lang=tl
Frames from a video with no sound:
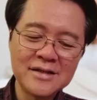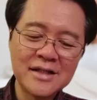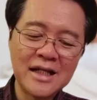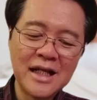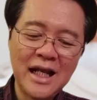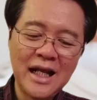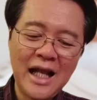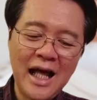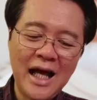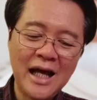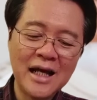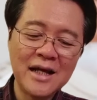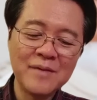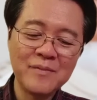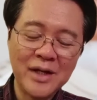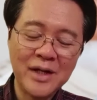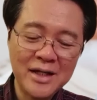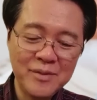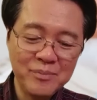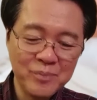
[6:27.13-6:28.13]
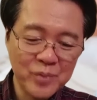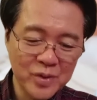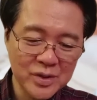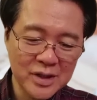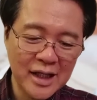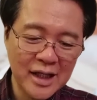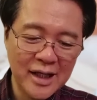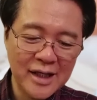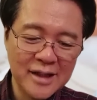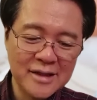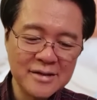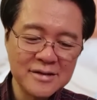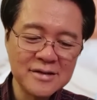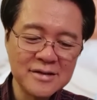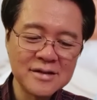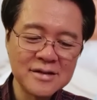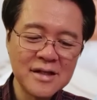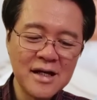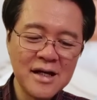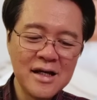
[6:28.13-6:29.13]
sa lalaki may
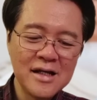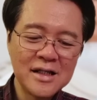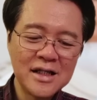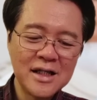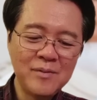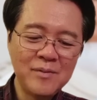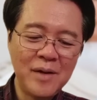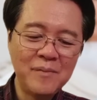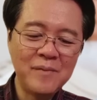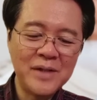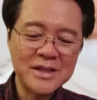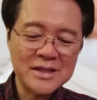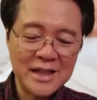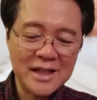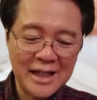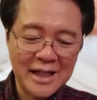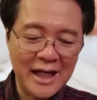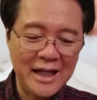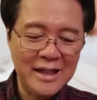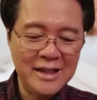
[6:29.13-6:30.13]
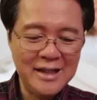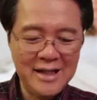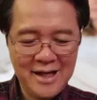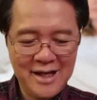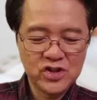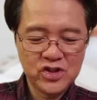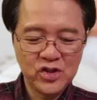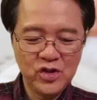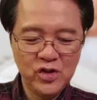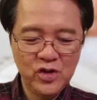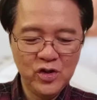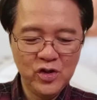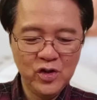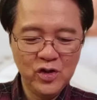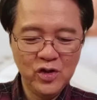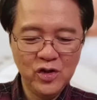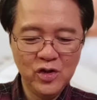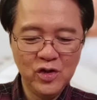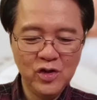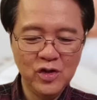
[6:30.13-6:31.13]
impotence, 'di ba? Mas hingal na.
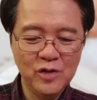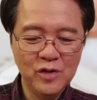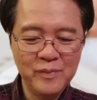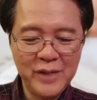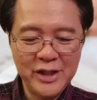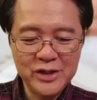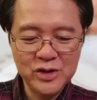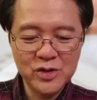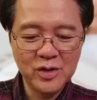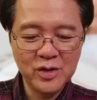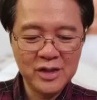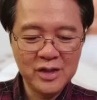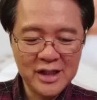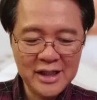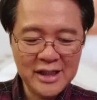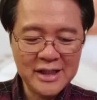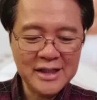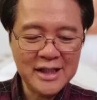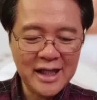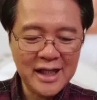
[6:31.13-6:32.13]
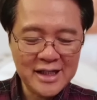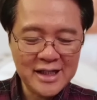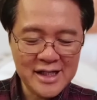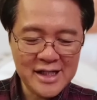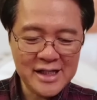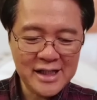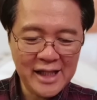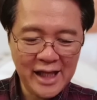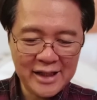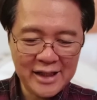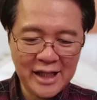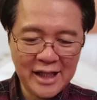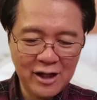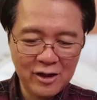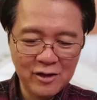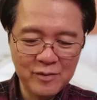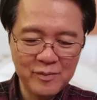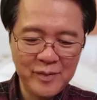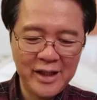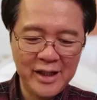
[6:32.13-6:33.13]
So medyo hinay-hinay na
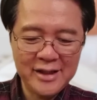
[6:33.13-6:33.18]
kung may